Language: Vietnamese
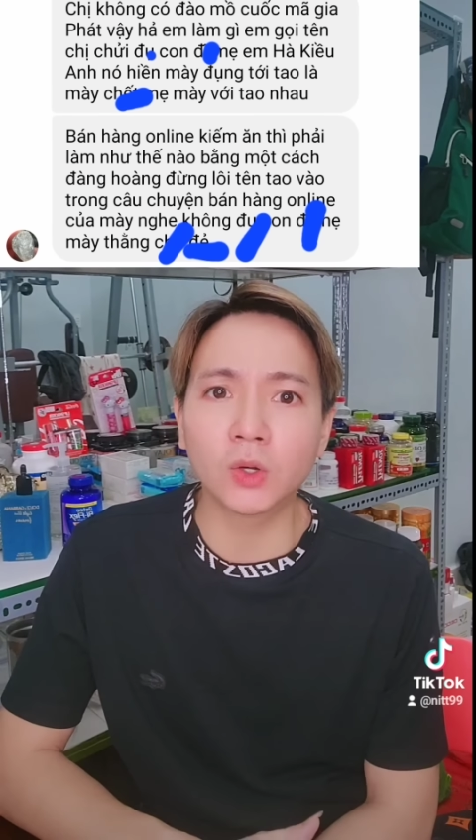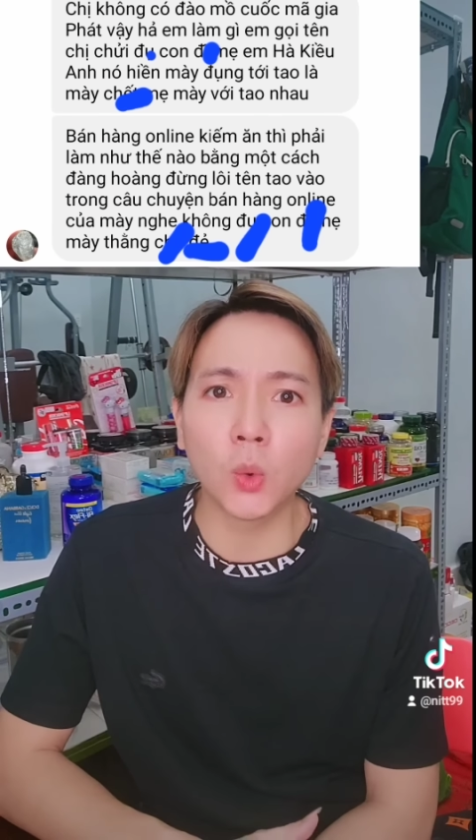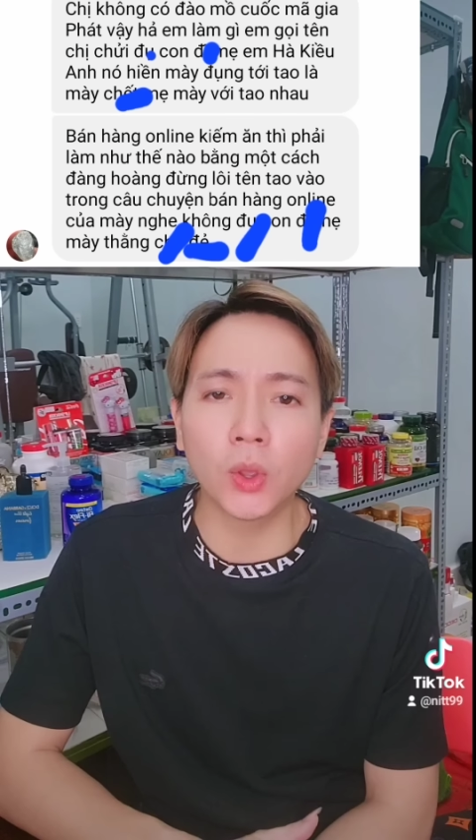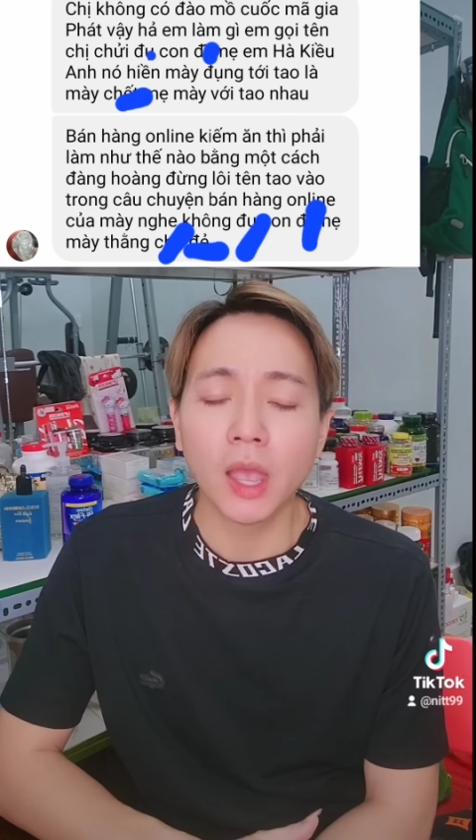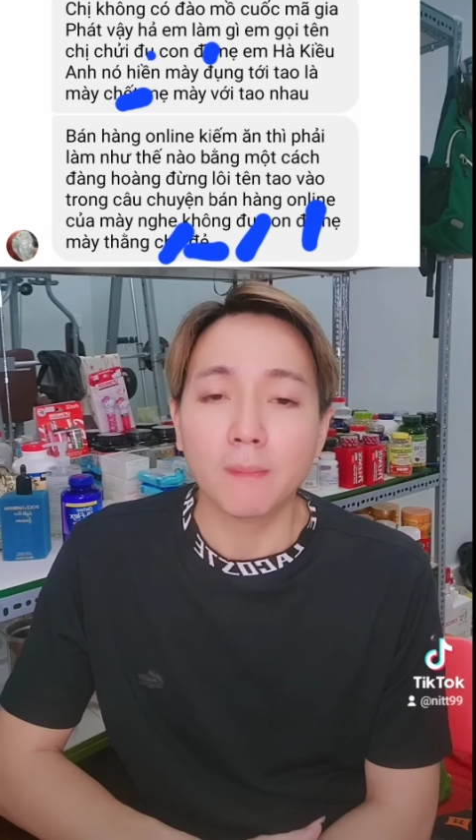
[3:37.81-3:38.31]

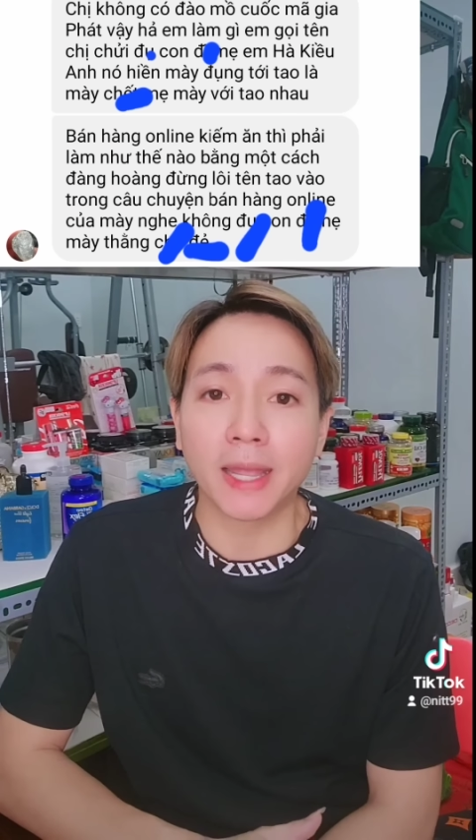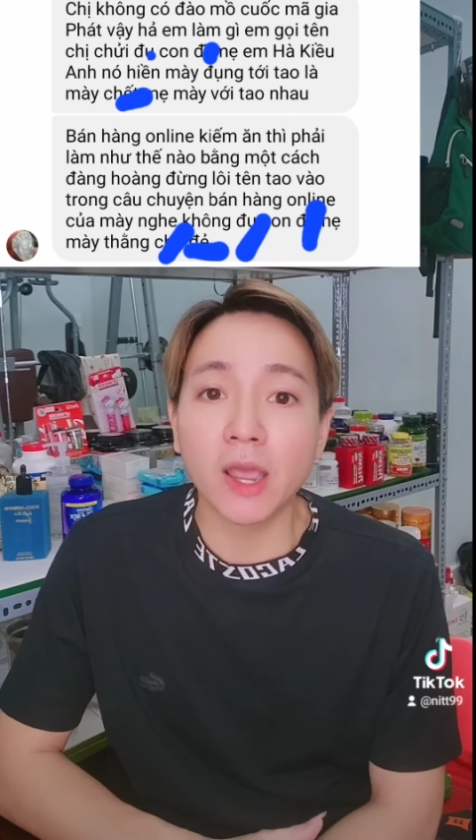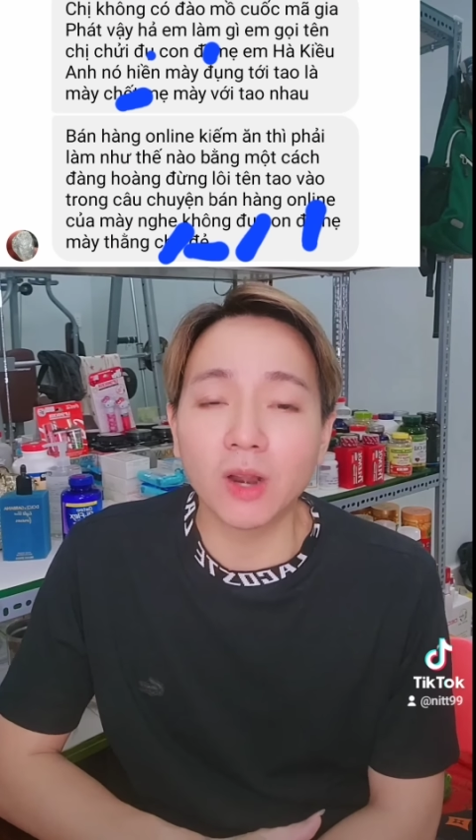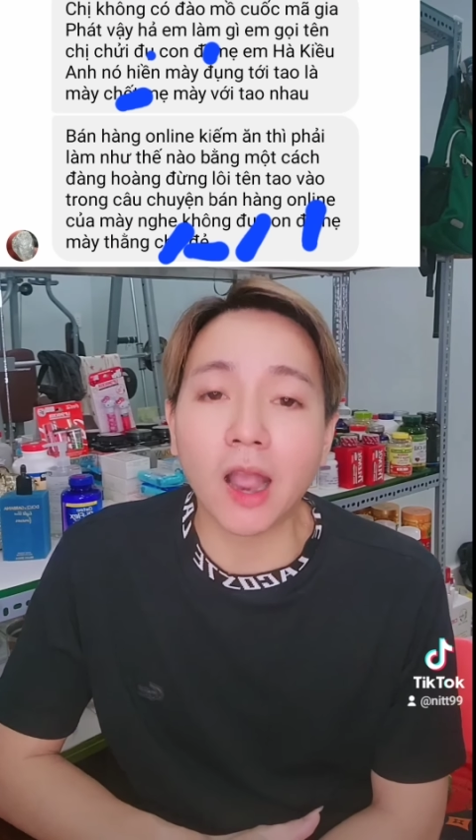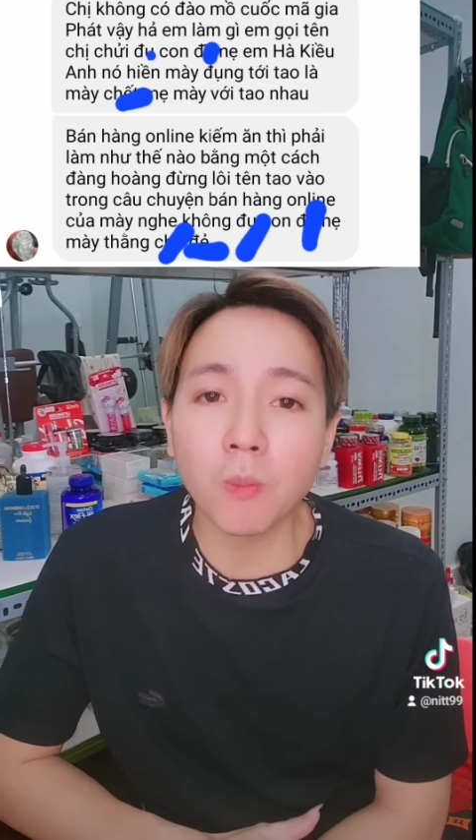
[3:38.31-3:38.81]
nuôi mày
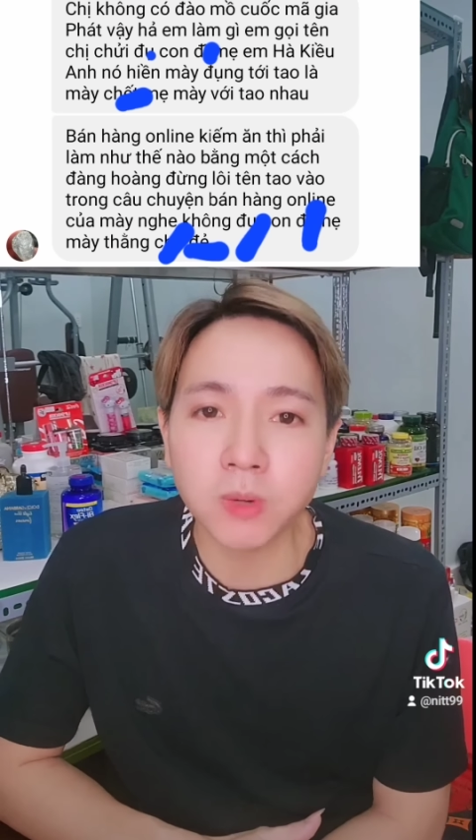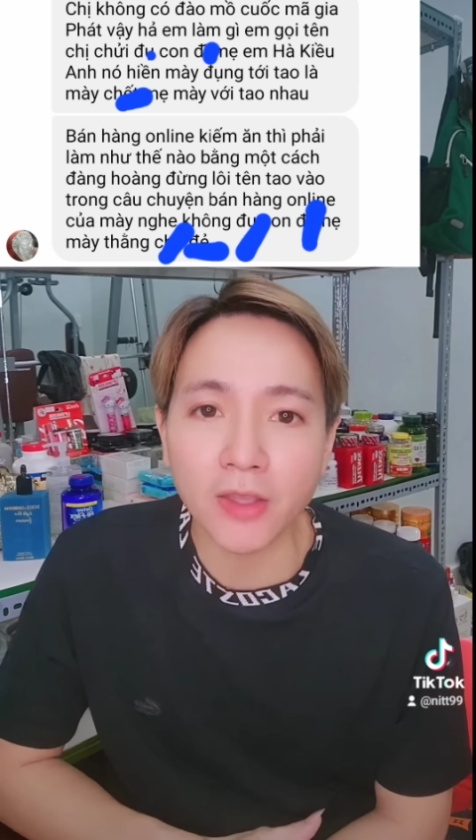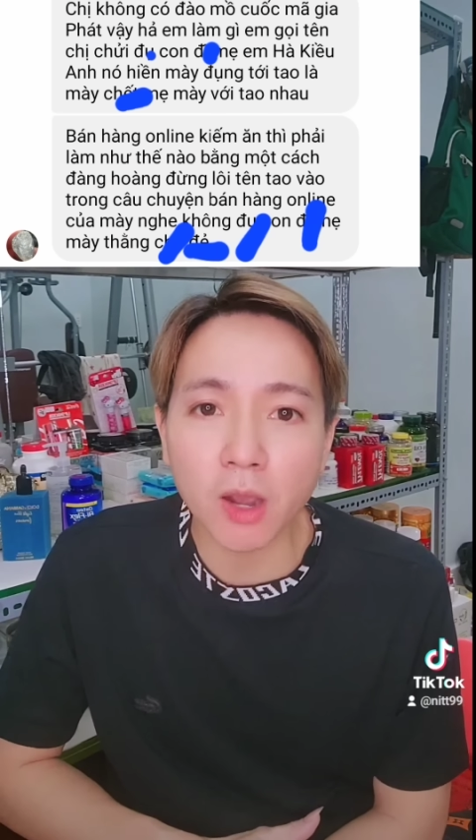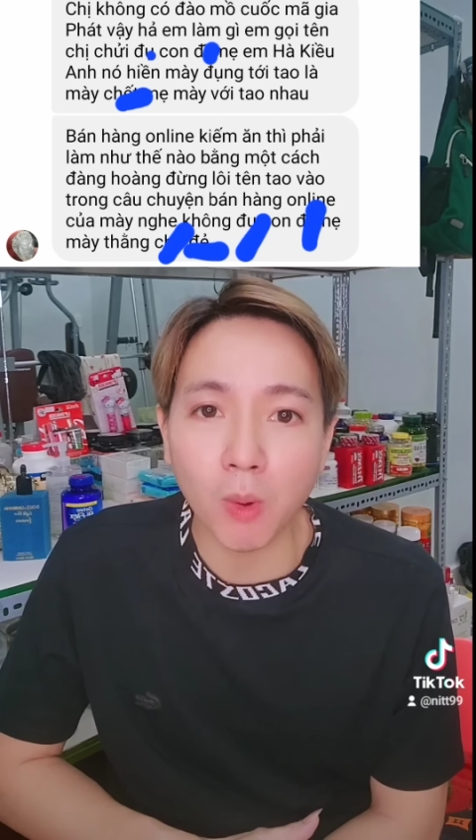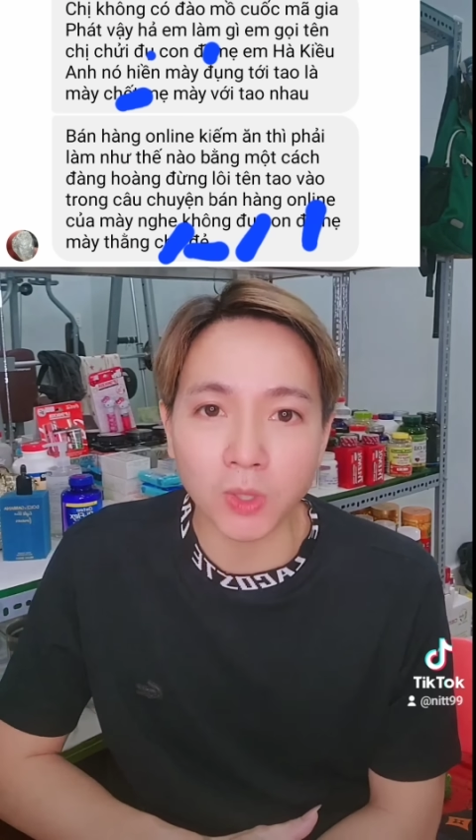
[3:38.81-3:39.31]
kêu là không
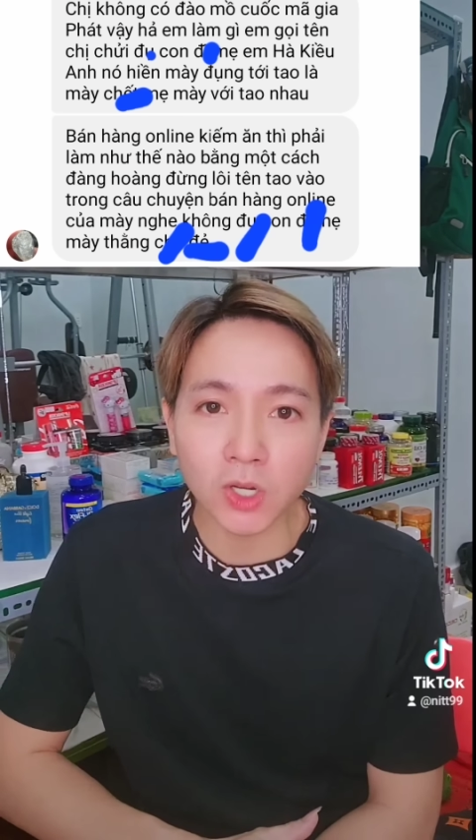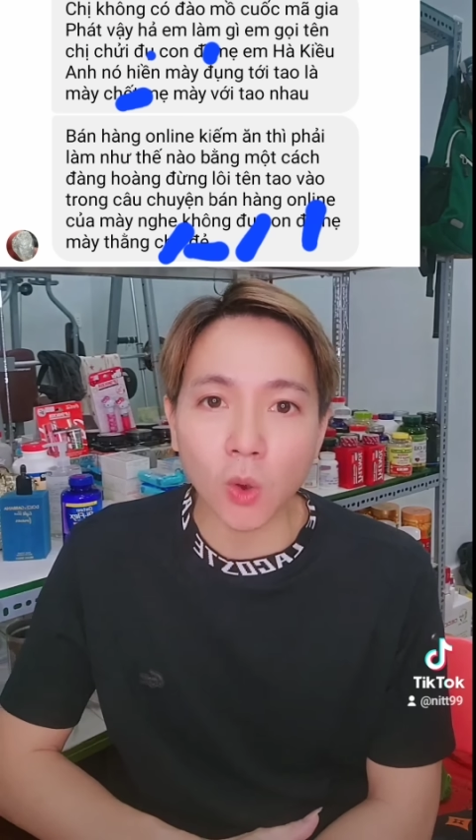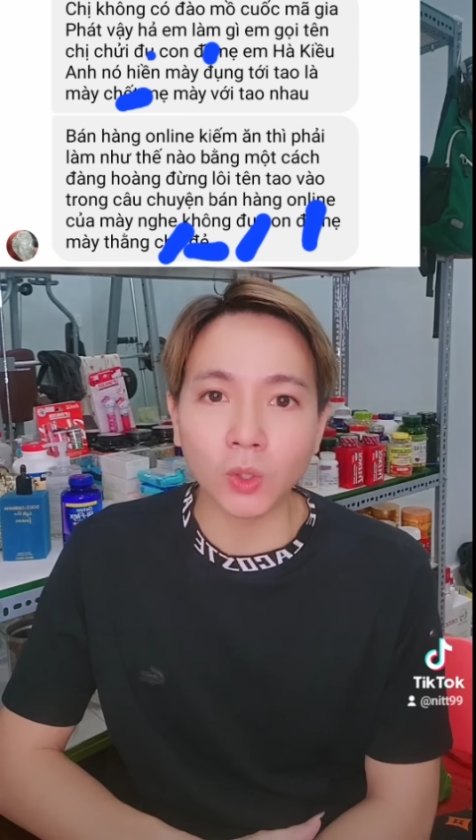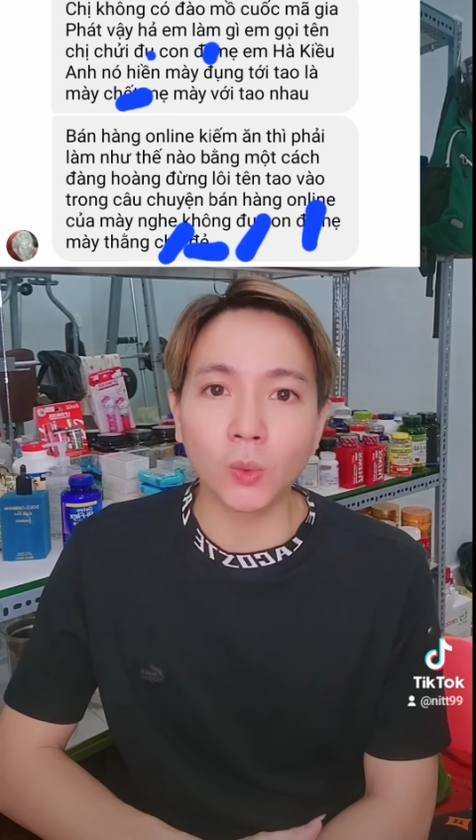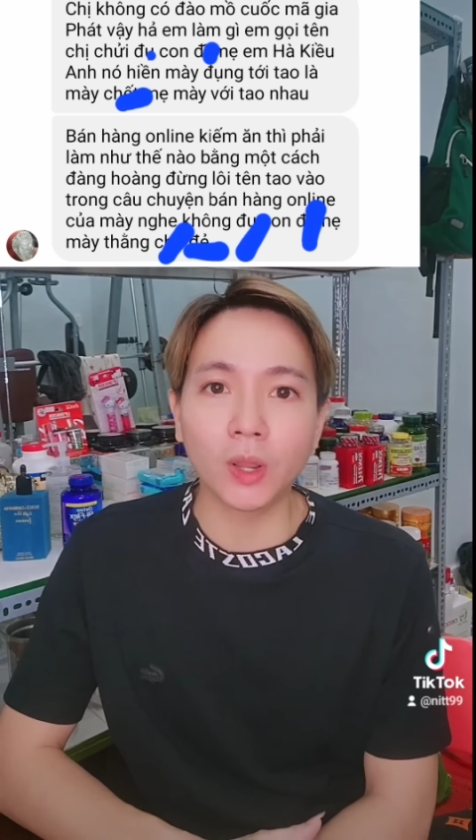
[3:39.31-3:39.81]
để cho một đứa
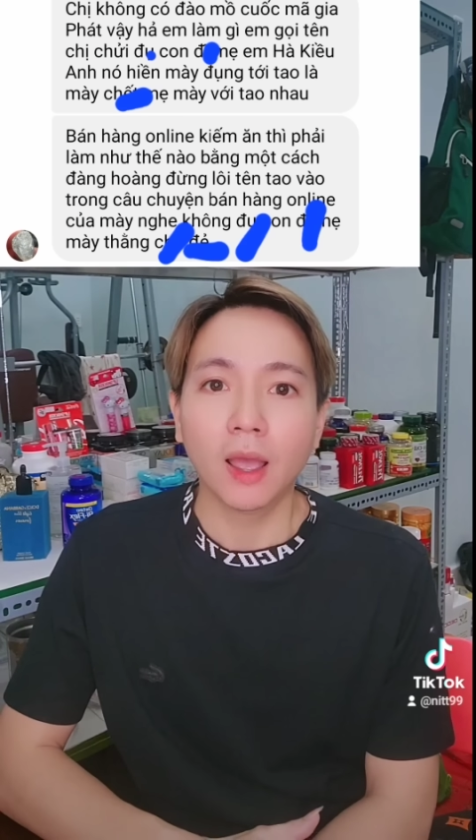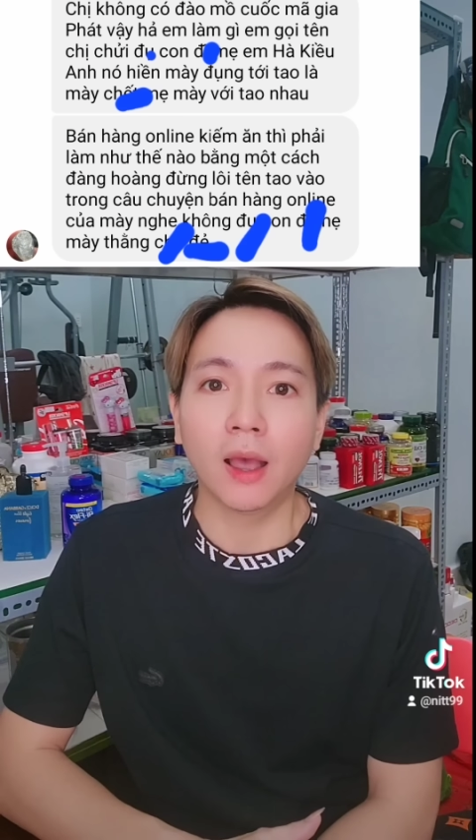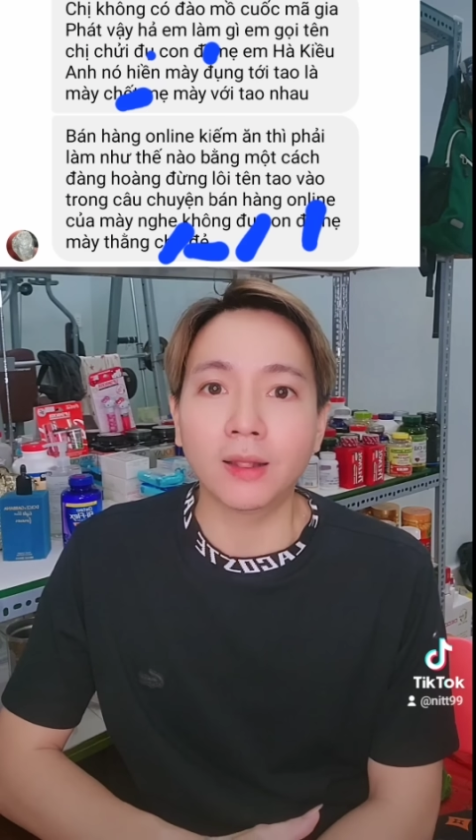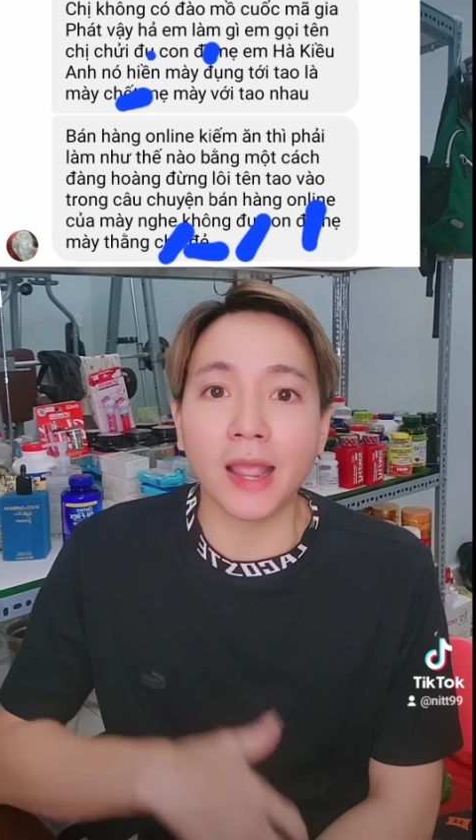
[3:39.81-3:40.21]
con nuôi à,